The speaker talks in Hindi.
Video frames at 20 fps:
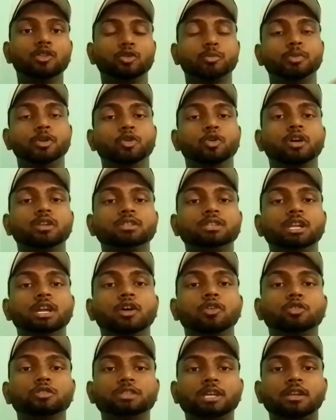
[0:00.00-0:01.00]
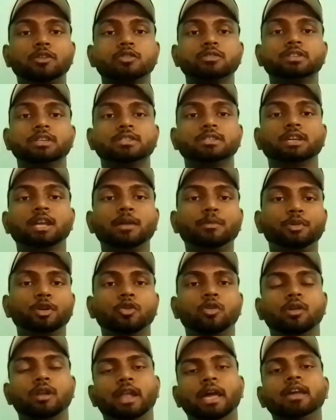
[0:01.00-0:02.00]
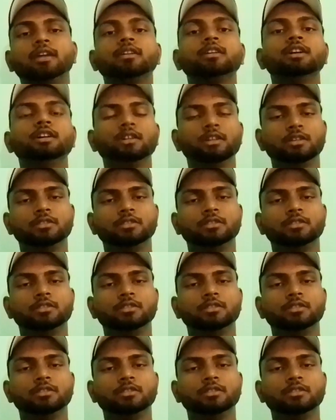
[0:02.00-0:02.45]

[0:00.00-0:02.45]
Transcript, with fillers: तो वीडियो को अच्छा लगा तो चैनल को सब्सक्राइब वीडियो को लाइक